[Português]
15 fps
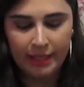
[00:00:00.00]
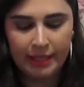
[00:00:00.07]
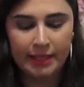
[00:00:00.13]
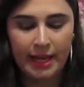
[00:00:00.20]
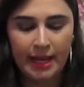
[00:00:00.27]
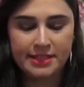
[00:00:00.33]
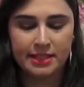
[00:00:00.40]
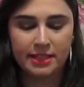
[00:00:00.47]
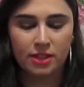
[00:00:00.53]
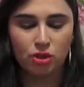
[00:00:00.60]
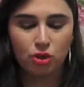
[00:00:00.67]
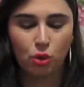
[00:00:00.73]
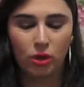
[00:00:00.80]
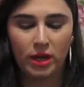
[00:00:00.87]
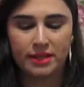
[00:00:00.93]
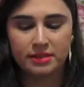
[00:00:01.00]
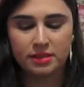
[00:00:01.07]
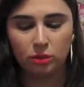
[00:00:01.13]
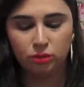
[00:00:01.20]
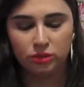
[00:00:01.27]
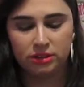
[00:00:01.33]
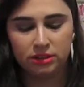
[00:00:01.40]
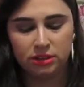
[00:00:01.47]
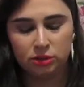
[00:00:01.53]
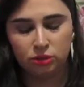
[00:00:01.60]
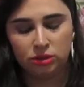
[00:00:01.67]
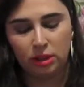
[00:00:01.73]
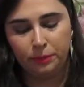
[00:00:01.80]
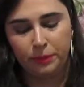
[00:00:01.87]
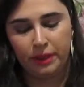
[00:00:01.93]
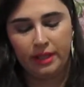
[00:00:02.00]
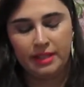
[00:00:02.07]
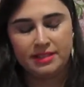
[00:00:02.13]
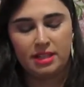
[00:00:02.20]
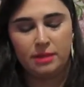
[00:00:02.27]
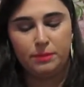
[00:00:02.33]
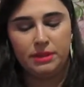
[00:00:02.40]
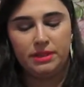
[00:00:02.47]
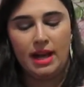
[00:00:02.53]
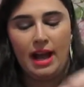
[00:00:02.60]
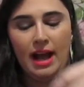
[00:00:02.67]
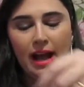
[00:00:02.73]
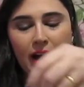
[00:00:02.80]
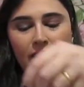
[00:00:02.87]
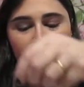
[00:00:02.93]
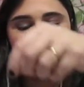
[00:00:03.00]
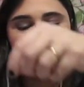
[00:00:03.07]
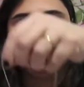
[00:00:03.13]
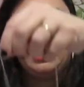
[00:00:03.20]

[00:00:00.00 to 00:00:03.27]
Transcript: E essa aqui de coraçãozinho também recebi da Rafa.